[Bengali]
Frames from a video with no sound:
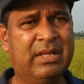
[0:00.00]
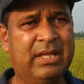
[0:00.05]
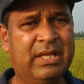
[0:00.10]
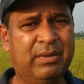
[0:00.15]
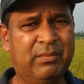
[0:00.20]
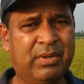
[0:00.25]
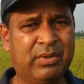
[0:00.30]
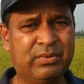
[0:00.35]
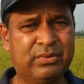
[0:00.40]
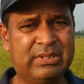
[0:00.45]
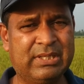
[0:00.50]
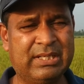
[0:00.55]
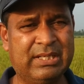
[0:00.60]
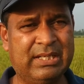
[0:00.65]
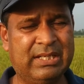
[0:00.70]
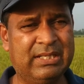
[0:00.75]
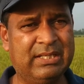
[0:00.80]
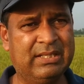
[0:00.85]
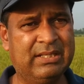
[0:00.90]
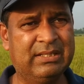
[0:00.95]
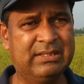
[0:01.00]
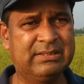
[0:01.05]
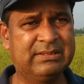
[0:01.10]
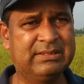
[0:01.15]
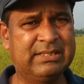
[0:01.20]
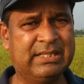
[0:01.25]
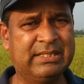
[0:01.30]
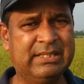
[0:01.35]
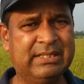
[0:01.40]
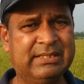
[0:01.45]
এবারও তারা
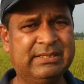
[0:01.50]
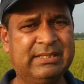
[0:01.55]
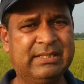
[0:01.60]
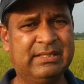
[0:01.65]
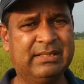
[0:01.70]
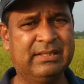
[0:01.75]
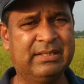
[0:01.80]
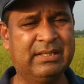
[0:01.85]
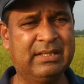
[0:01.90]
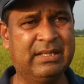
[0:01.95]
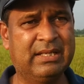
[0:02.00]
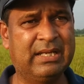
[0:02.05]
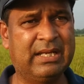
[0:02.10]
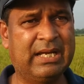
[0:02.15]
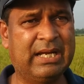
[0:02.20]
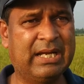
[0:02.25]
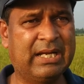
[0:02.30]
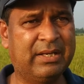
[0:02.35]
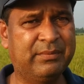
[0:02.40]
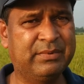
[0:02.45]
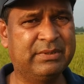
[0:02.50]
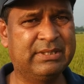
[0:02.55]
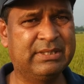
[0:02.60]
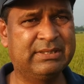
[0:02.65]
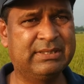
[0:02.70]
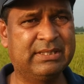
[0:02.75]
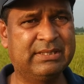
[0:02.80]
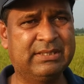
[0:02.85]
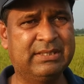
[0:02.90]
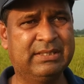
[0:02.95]
জানিয়েছেন আগামীতে
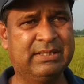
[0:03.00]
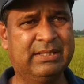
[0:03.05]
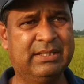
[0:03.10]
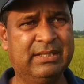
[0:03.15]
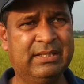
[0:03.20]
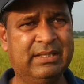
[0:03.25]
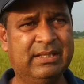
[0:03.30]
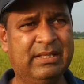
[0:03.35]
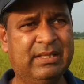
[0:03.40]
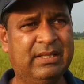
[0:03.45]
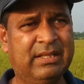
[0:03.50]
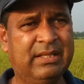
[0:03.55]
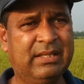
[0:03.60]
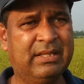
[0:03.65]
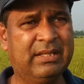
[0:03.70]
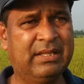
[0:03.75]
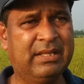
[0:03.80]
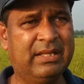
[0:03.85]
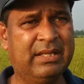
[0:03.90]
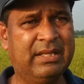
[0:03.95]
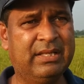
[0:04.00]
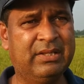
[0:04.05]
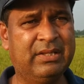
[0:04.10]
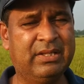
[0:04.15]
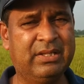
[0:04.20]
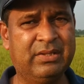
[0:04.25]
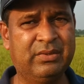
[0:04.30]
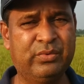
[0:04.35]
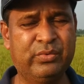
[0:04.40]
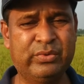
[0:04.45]
যাতে এই
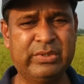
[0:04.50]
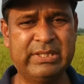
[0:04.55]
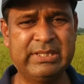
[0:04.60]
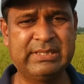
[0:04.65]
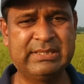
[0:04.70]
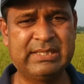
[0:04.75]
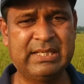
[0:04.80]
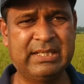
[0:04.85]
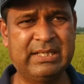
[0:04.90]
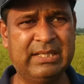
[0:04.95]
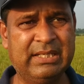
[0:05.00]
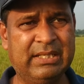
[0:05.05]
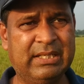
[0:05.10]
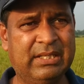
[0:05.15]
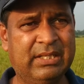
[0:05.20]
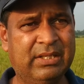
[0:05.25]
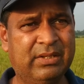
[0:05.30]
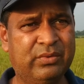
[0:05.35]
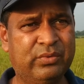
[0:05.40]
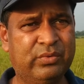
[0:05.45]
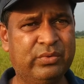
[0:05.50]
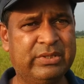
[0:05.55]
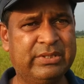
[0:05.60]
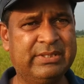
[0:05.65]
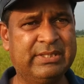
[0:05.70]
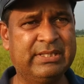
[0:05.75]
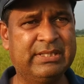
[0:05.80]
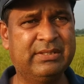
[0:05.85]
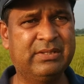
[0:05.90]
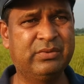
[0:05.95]
দুটি স্থানে দুটি
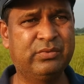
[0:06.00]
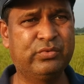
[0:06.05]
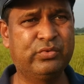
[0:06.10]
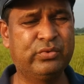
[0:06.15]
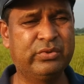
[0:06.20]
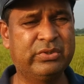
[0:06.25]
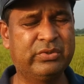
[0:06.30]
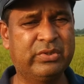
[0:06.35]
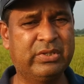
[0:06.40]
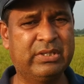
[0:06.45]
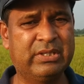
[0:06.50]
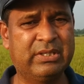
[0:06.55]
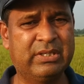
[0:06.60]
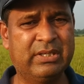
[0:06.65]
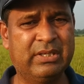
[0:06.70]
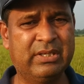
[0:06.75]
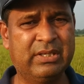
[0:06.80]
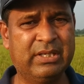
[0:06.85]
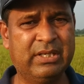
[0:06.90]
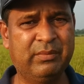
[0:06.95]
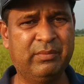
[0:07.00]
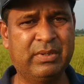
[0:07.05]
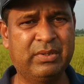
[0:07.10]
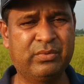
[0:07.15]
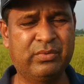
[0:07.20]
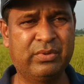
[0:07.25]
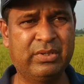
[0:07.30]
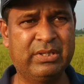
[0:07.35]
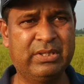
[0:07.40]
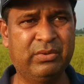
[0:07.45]
সুইচ গেট নির্মাণ
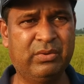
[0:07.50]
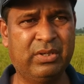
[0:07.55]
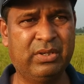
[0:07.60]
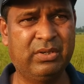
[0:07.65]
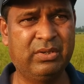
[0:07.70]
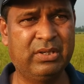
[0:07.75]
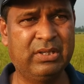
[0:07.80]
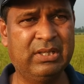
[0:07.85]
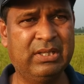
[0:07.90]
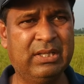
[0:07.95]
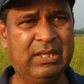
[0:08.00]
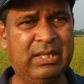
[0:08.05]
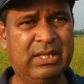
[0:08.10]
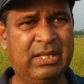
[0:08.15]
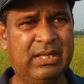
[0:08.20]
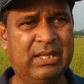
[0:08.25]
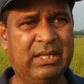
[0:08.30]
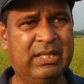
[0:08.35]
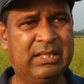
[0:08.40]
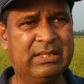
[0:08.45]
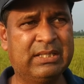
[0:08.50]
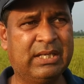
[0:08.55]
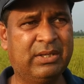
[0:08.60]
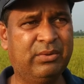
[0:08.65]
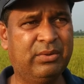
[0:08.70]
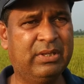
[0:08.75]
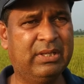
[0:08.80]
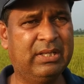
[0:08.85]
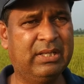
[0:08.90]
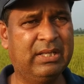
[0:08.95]
করে দেওয়া হয়
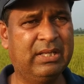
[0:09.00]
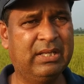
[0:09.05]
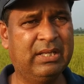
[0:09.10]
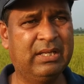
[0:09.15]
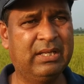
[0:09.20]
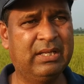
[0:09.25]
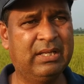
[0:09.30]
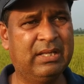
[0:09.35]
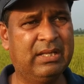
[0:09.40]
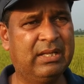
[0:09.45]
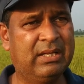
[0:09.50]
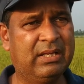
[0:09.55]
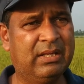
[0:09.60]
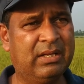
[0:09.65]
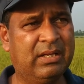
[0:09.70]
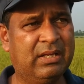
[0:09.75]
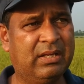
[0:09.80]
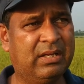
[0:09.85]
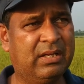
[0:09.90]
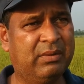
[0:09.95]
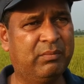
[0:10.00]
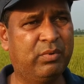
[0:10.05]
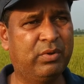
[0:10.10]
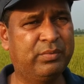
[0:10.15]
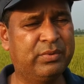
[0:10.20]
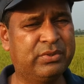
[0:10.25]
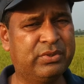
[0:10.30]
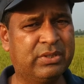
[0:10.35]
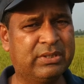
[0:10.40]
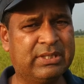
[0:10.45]
তাহলে
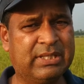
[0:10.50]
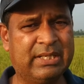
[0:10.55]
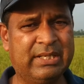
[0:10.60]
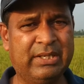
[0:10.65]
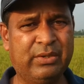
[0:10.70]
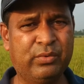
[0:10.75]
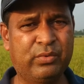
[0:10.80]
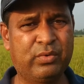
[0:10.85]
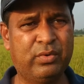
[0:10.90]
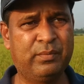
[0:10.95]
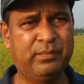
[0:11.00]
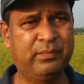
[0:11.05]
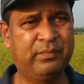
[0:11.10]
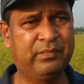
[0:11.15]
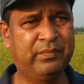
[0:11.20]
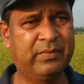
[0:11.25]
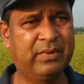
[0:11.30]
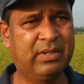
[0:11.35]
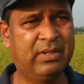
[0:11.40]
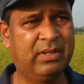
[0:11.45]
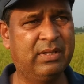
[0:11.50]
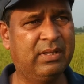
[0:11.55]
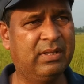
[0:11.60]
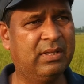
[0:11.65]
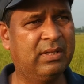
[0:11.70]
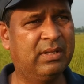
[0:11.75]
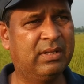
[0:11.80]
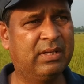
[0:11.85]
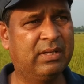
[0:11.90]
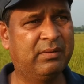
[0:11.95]
ভবিষ্যতে আর এরকম
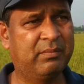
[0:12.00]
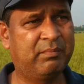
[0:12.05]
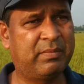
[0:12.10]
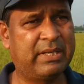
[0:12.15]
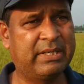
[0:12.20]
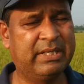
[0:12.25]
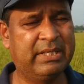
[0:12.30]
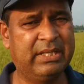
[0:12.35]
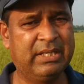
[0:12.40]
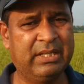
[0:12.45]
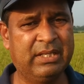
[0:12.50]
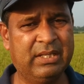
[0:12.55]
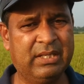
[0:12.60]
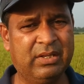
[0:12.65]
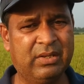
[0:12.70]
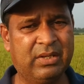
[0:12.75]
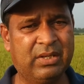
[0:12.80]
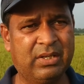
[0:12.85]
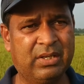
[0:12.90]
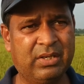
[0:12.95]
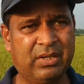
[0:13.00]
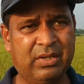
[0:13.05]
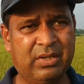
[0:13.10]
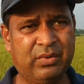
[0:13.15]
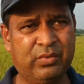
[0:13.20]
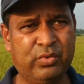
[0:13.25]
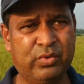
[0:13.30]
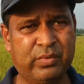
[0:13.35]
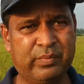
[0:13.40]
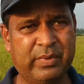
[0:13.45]
পানি
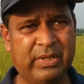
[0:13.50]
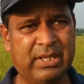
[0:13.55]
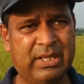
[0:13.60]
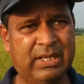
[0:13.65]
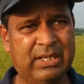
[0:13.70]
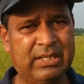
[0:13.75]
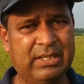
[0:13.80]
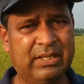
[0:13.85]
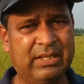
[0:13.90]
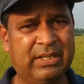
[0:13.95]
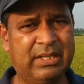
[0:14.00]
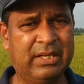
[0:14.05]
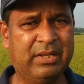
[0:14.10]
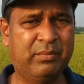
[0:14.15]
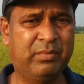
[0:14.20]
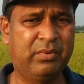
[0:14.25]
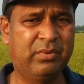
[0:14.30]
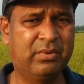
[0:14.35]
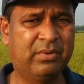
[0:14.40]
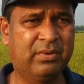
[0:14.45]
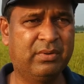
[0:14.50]
ঢুকবে না এবং